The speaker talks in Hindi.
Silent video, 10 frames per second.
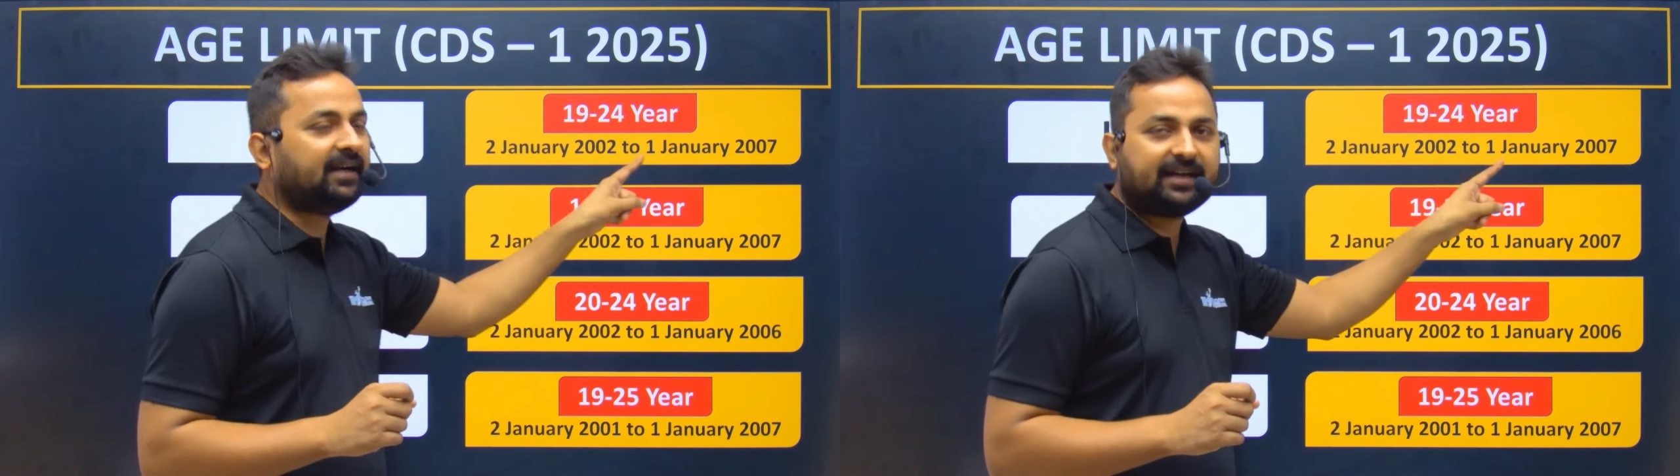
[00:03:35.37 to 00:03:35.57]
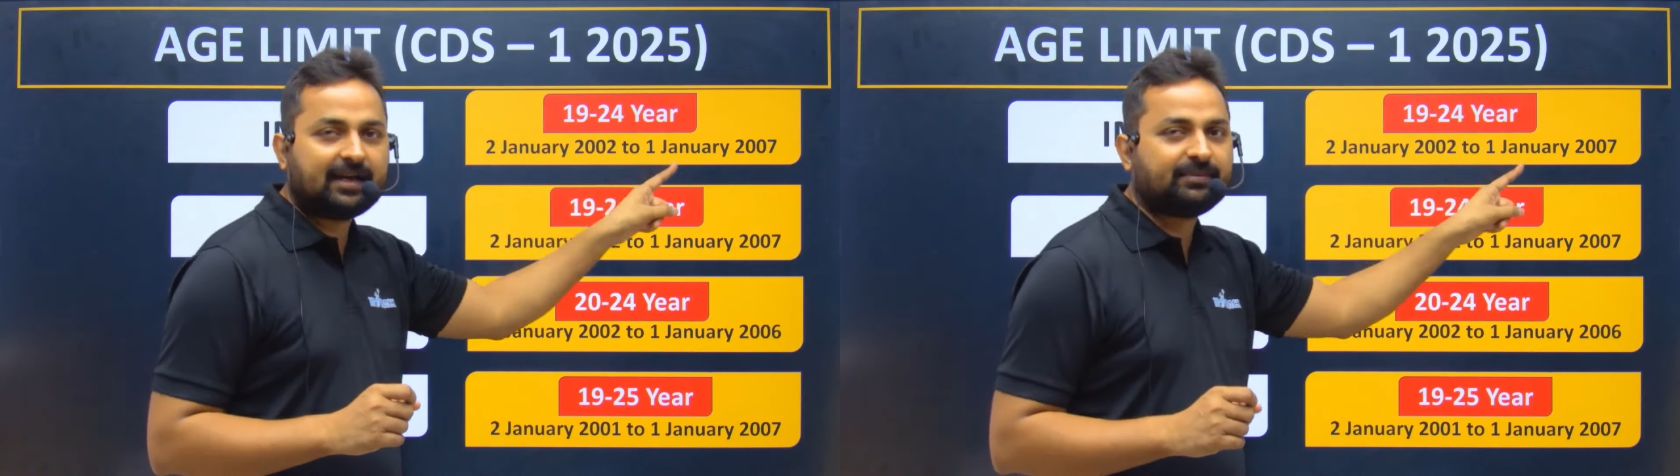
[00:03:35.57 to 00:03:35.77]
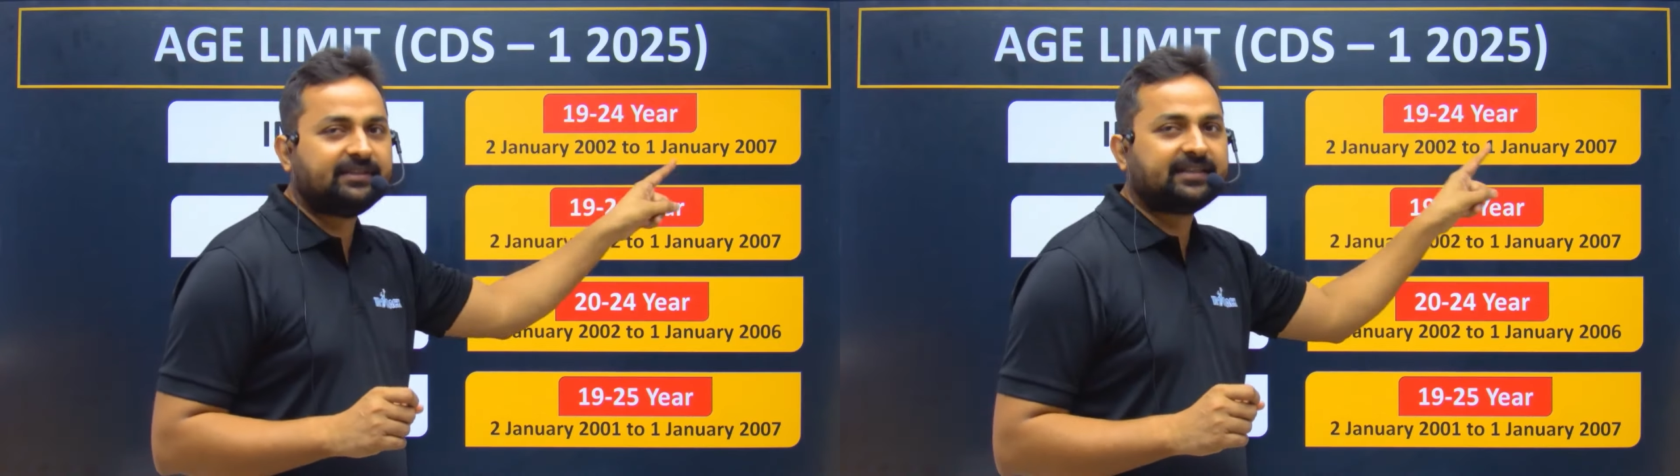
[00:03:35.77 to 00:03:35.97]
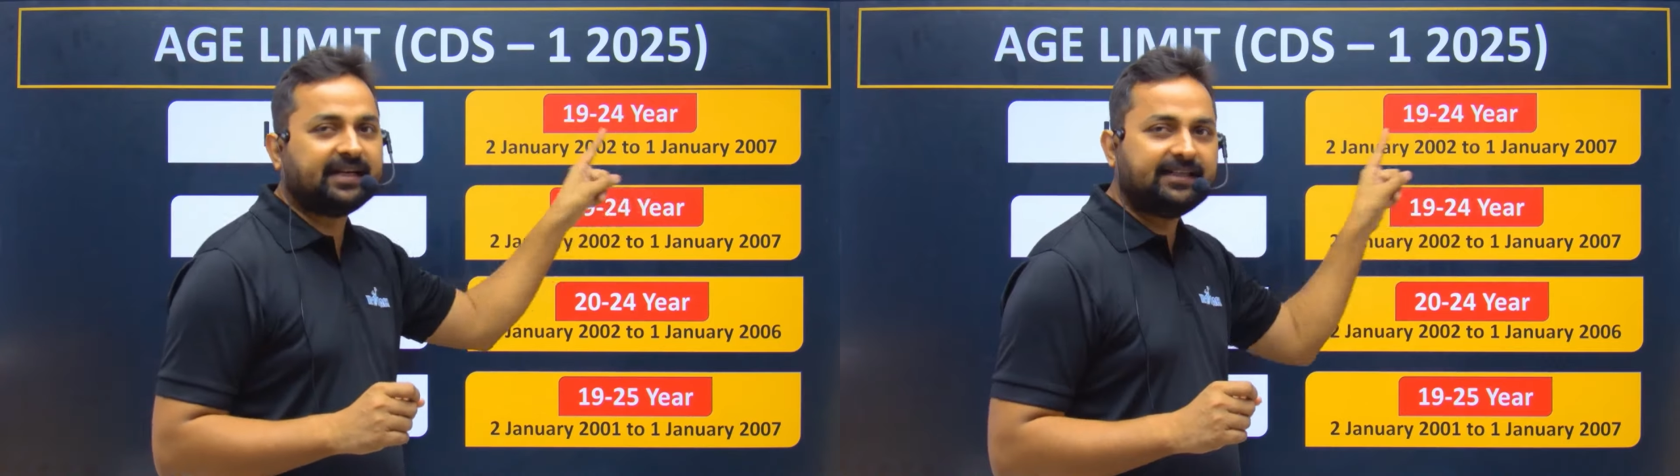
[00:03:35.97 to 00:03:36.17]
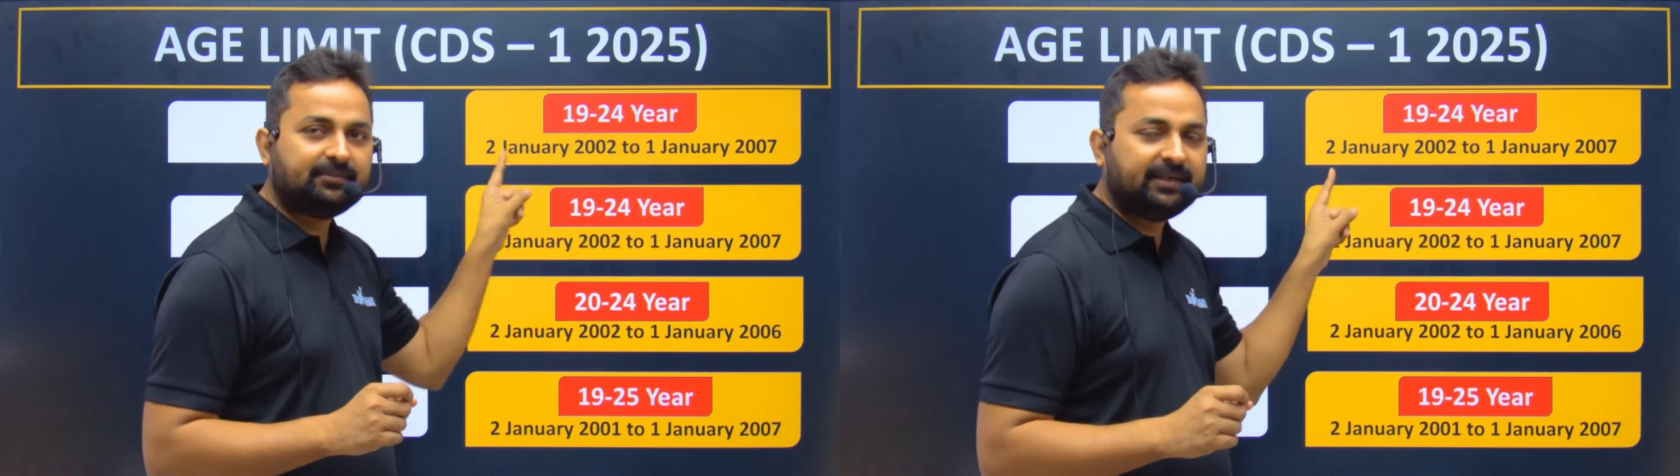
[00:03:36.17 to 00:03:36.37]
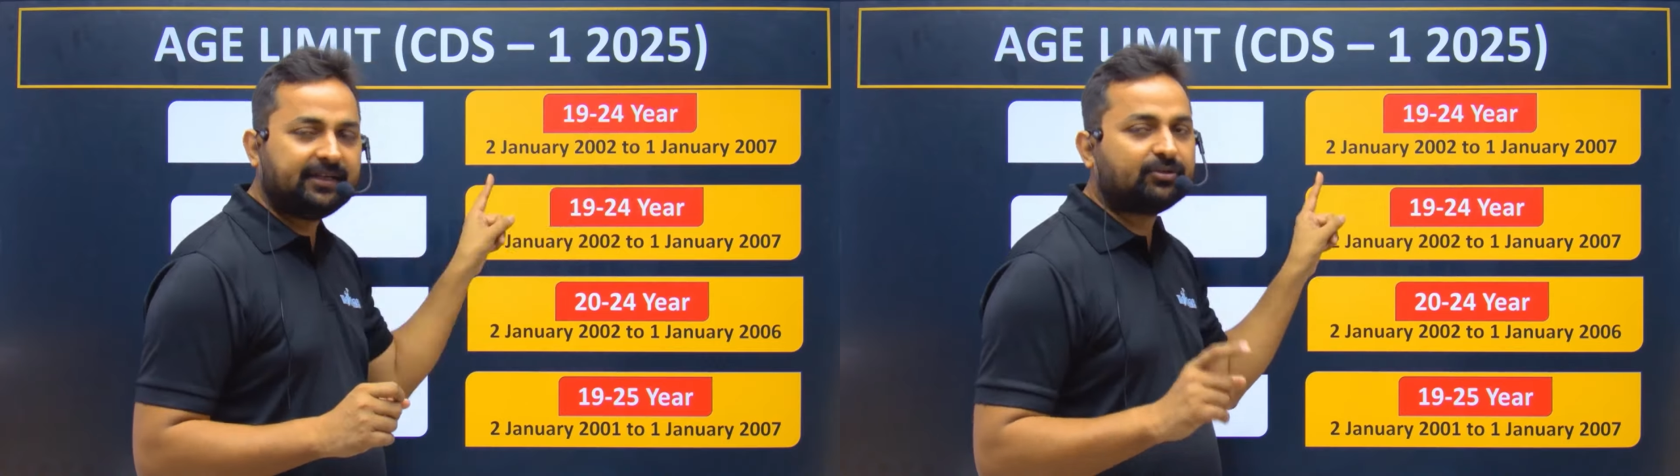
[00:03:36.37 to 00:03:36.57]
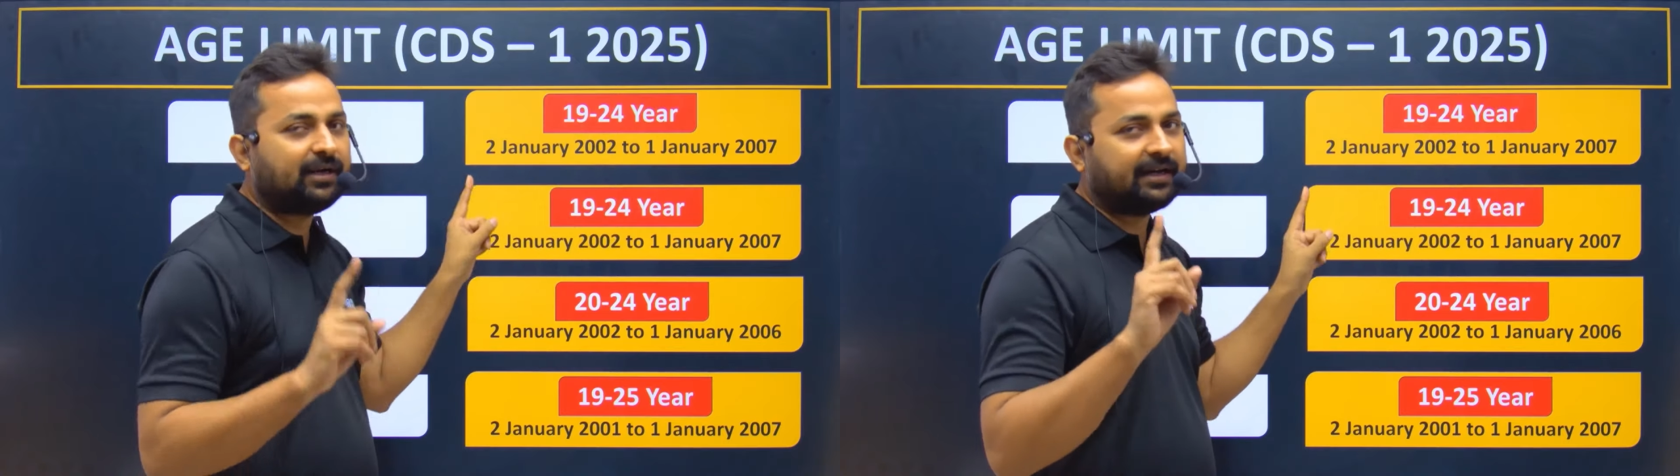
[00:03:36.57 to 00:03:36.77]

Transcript: अगर आप इस रेंज में है तो